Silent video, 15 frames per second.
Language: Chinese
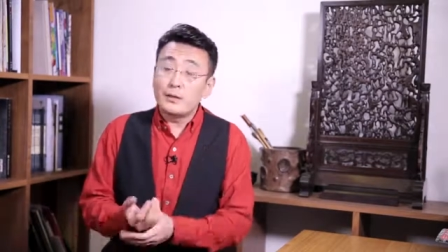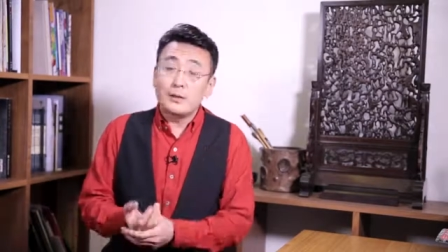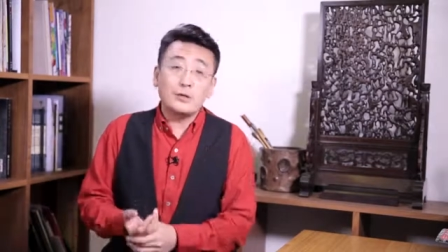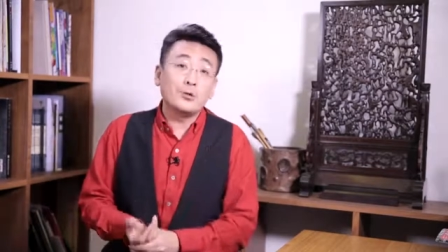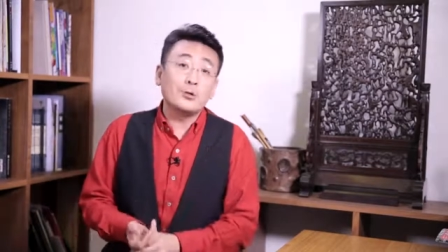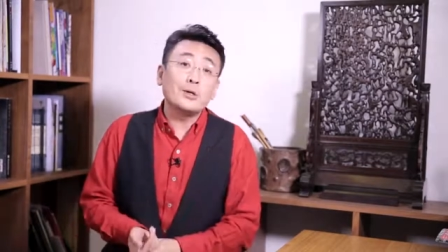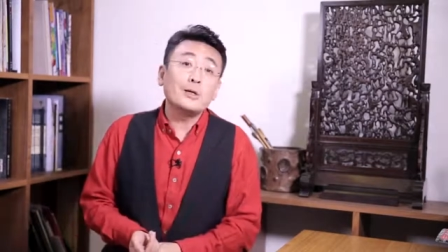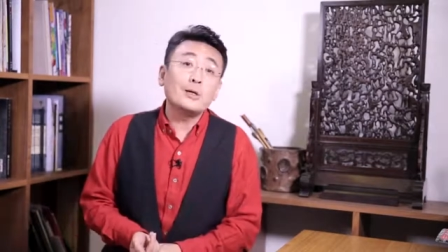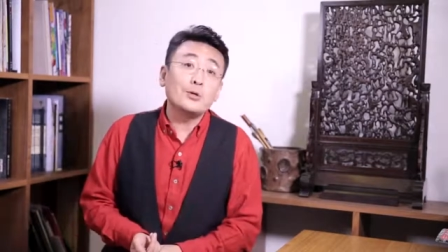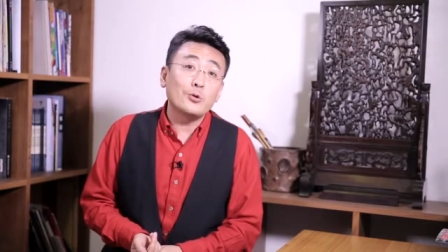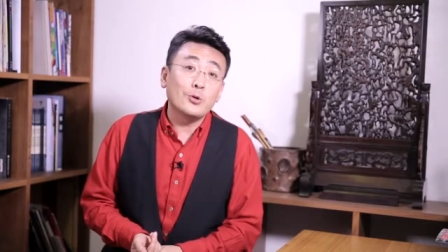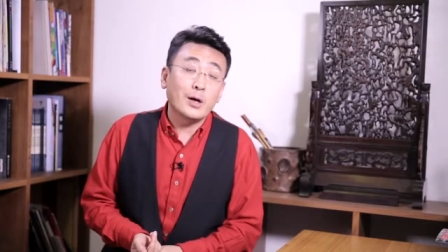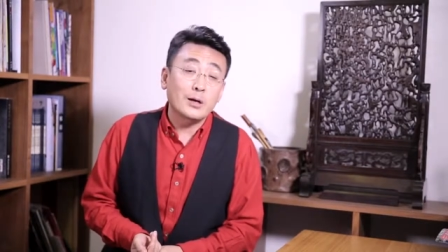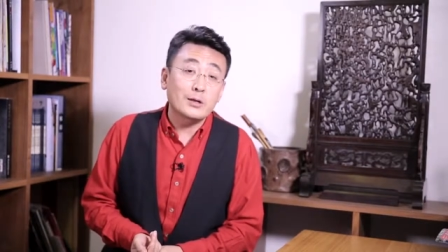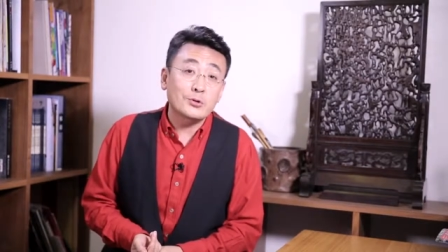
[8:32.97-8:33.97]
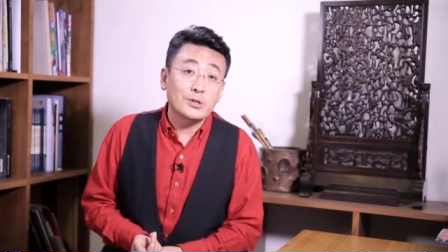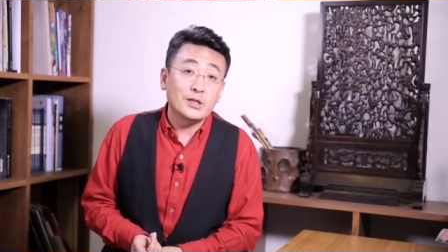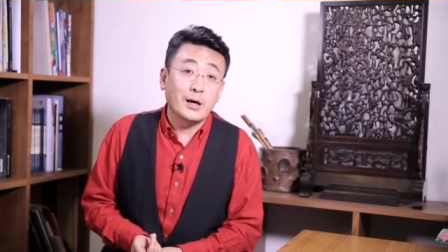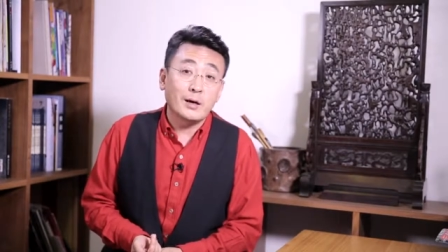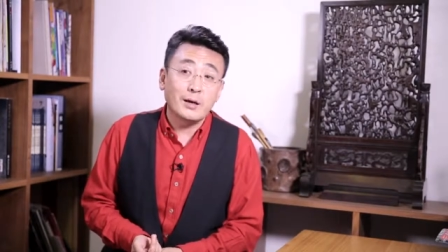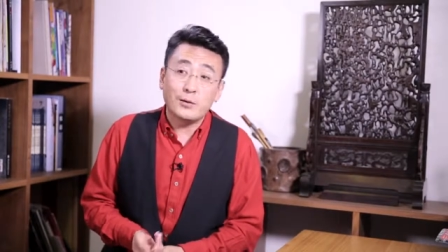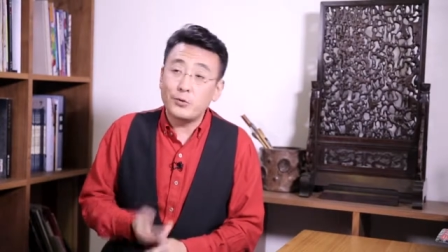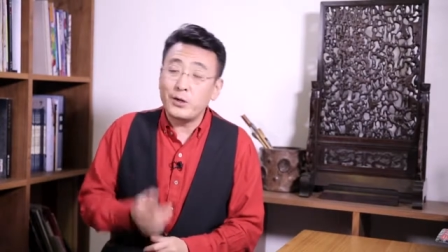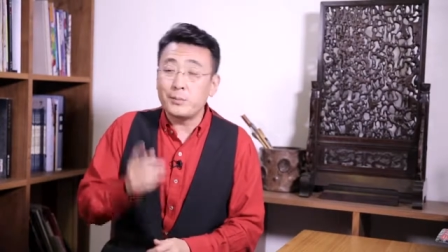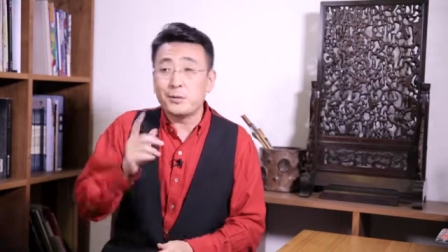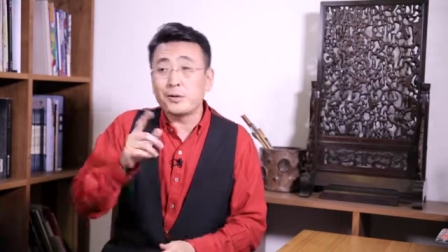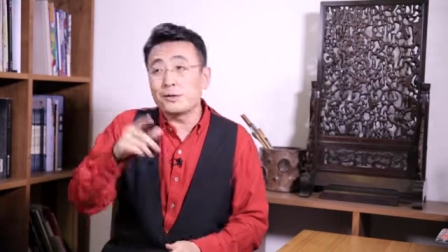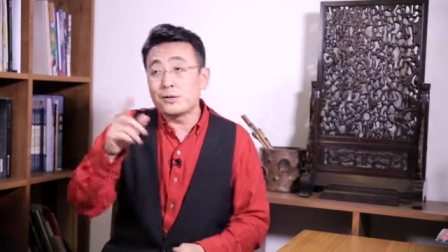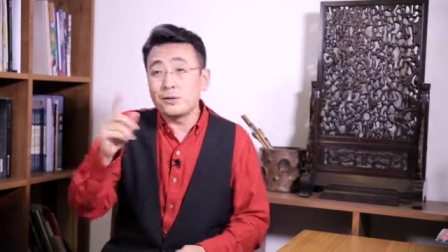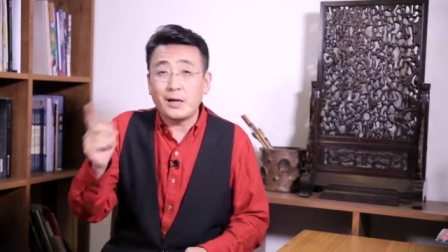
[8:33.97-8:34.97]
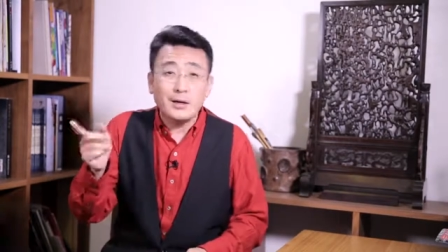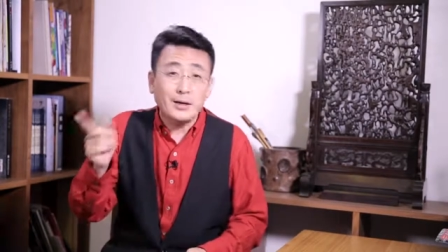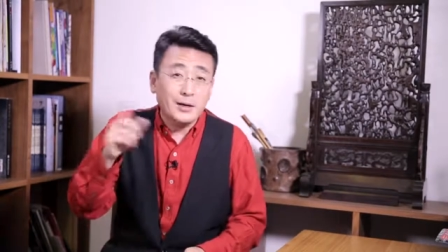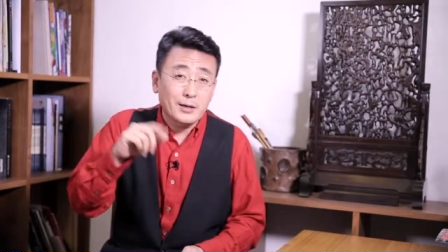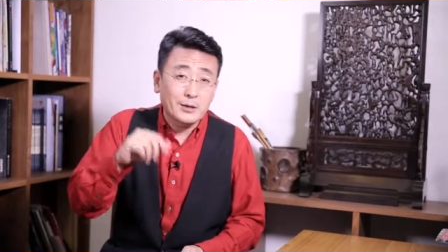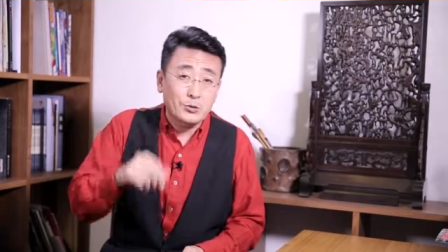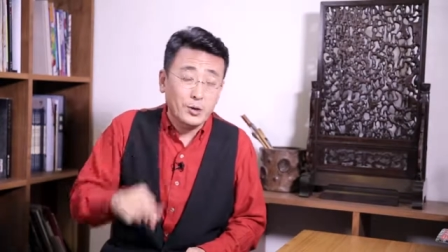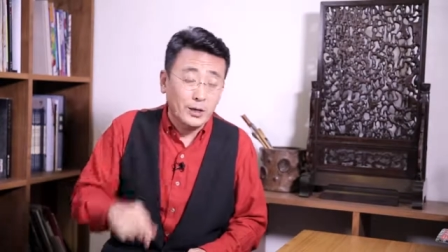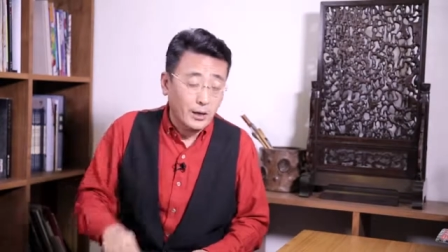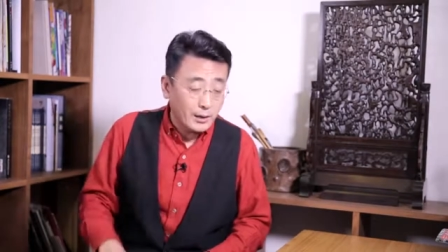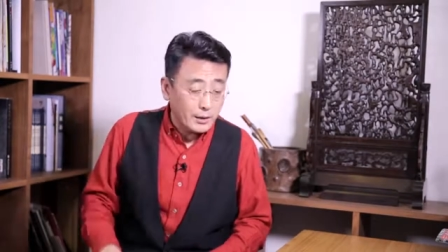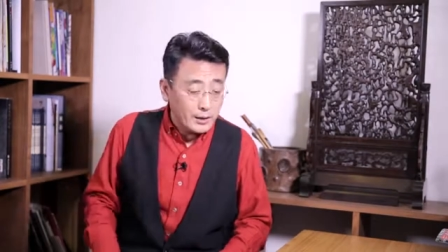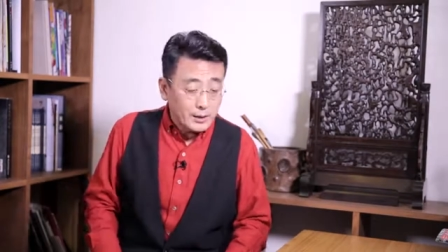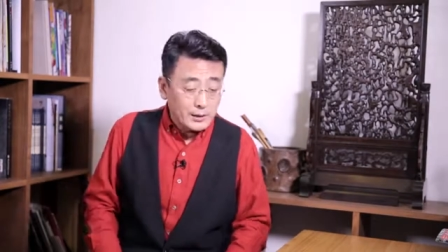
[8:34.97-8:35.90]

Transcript: 有一个女孩就讲了，我也不知道叫男孩还是女孩，